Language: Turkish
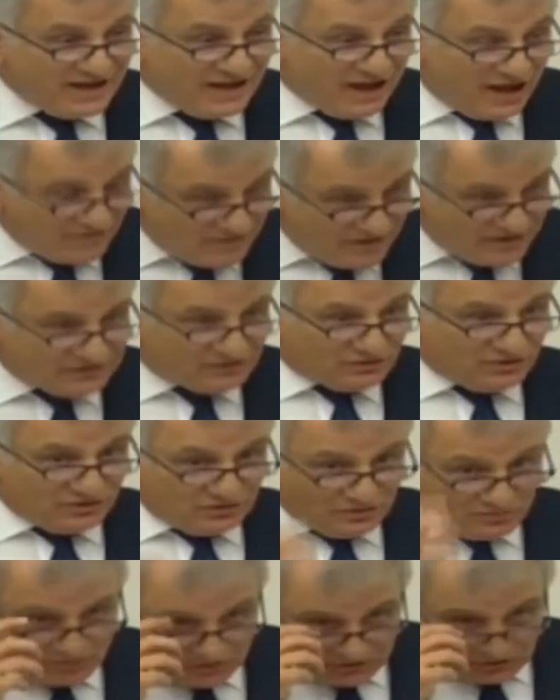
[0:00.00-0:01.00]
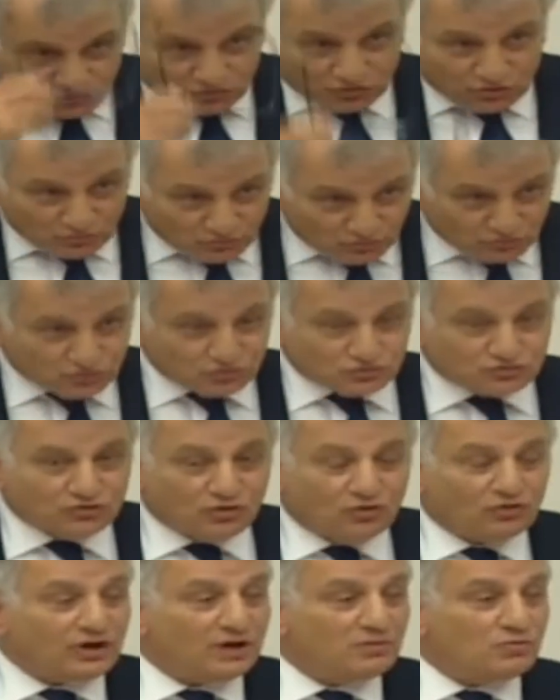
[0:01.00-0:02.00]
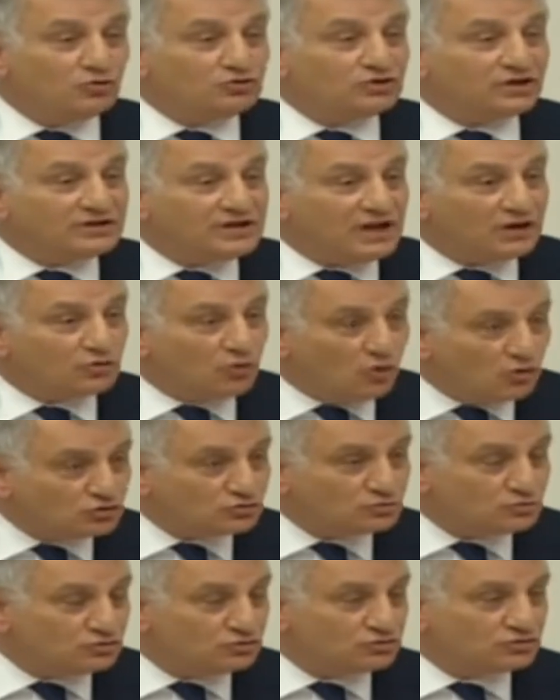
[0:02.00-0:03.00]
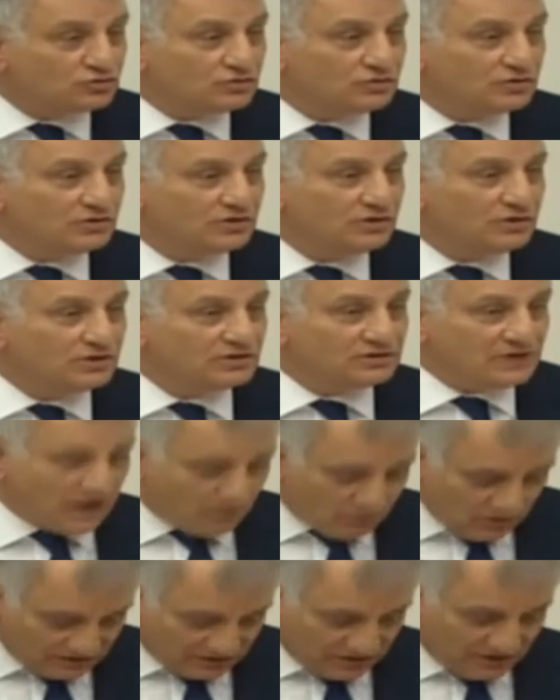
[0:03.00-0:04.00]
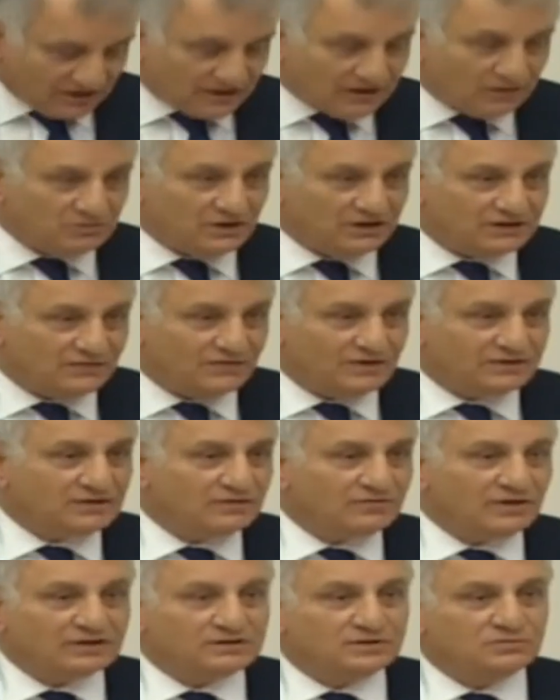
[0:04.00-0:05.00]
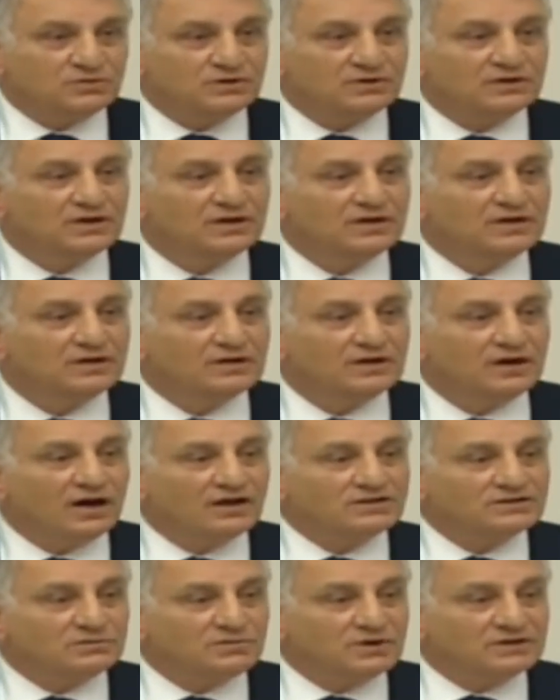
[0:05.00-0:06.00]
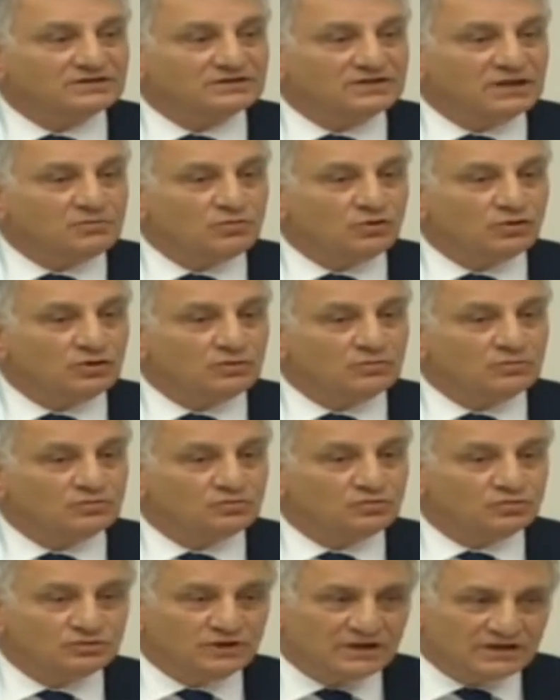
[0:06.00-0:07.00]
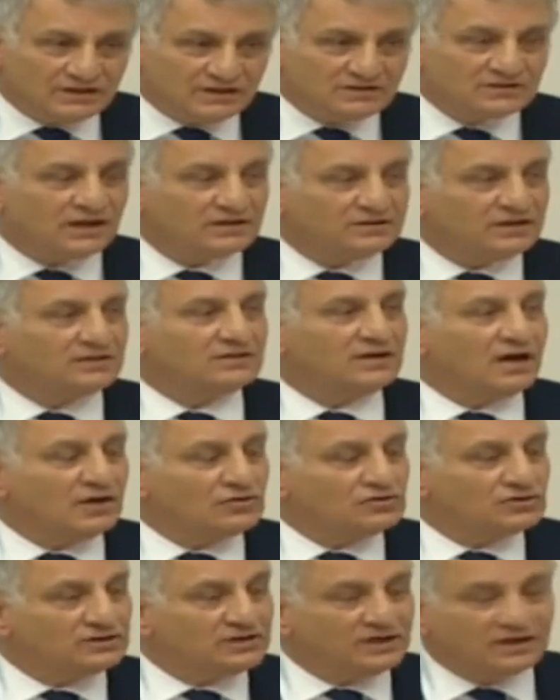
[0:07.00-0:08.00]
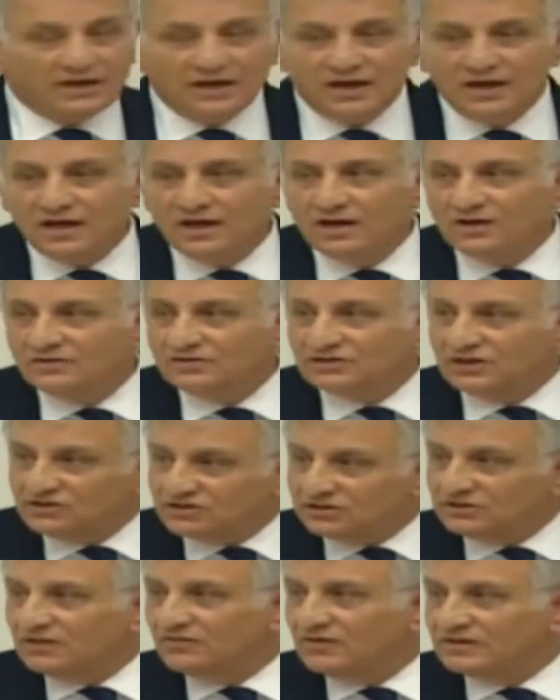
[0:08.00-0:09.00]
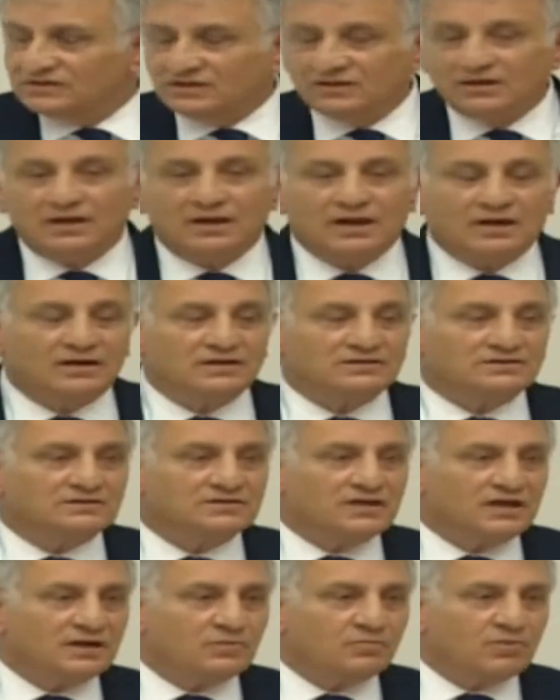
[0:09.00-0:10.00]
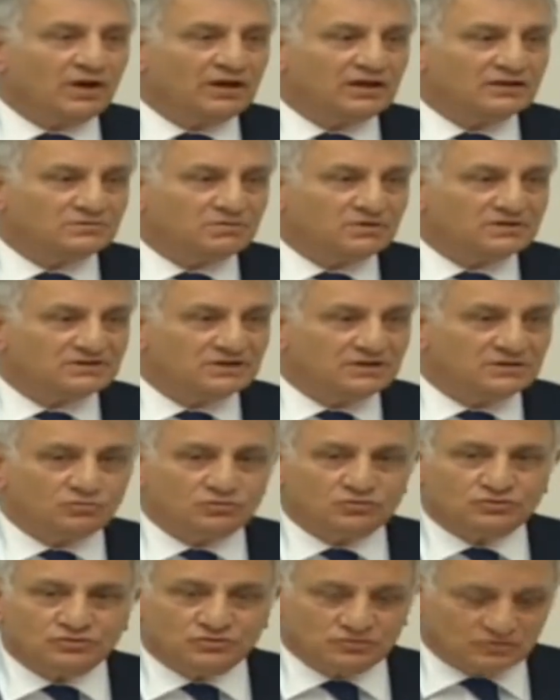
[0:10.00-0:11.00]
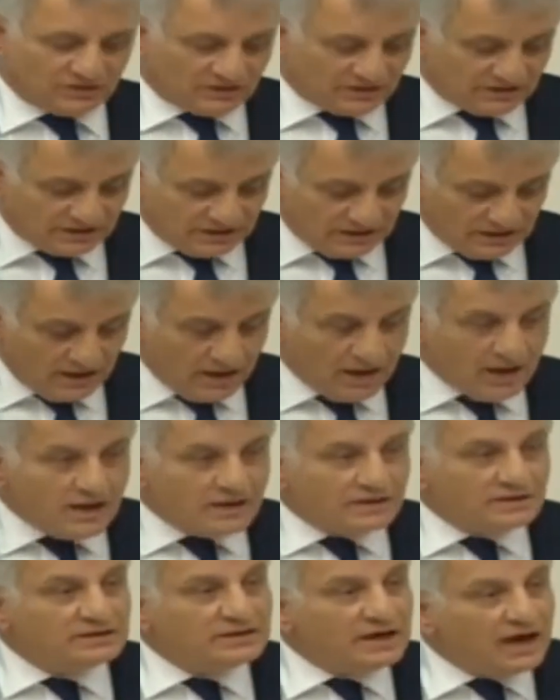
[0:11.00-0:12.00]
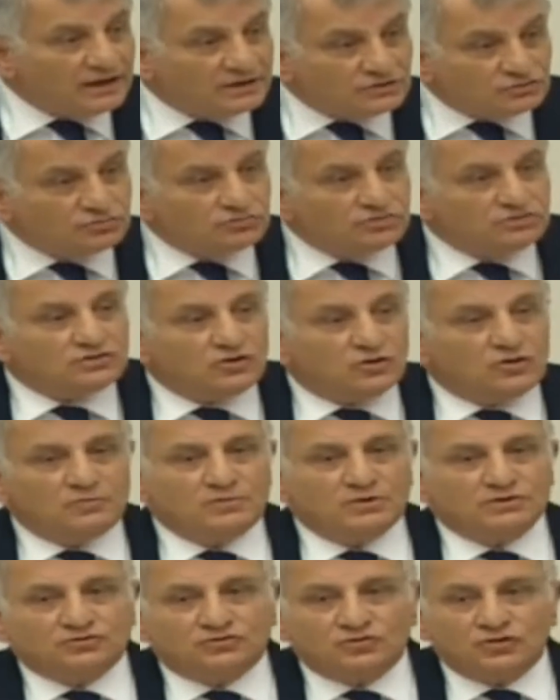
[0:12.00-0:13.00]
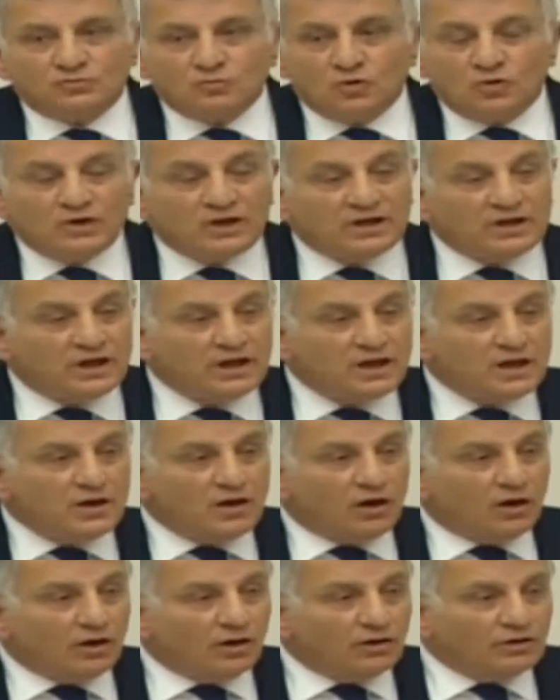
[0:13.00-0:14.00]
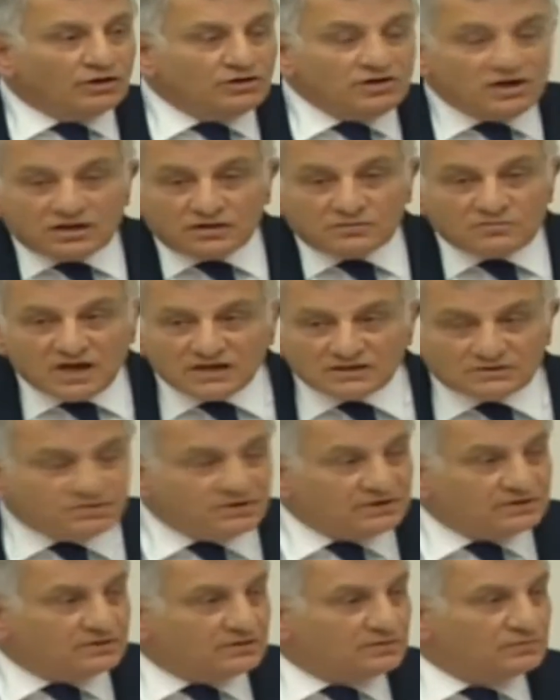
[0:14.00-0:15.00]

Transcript: evet biz yürümüşüz doğru ama ötekiler koşmuş. Daha başka rakamlarda var da vaktimi harcamak istemiyorum. Bunları da zaten daha önce de çeşitli vesilelerle sizlerle paylaşmak istedim bu düşünceleri. Yani şunu söylemek istiyorum. Öyle inanılmaz bir